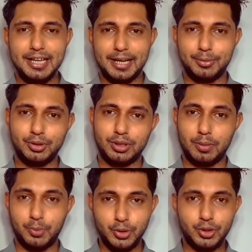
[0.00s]
এবং
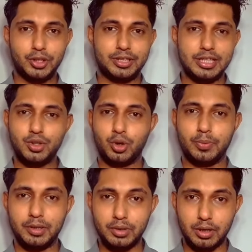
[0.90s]
প্রয়োজনীয় টেস্ট
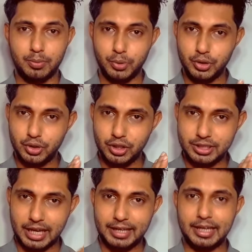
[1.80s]
করবেন প্রয়োজনীয়
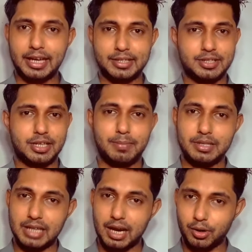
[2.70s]
জায়গায় এক্স রে বা
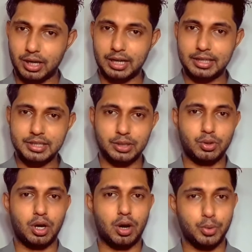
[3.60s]
যা করা লাগে
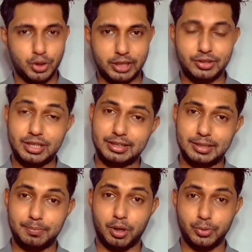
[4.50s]
সেগুলো অবশ্যই একজন
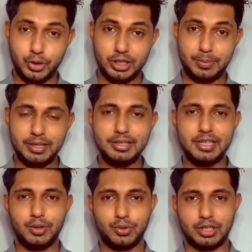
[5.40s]
ডাক্তার পরামর্শ দিবেন
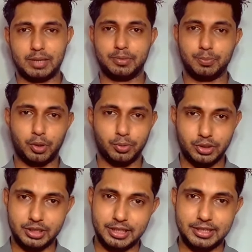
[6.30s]
সেই অনুযায়ী আপনি
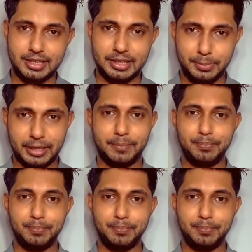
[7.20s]
পরবর্তী চিকিৎসা নেবেন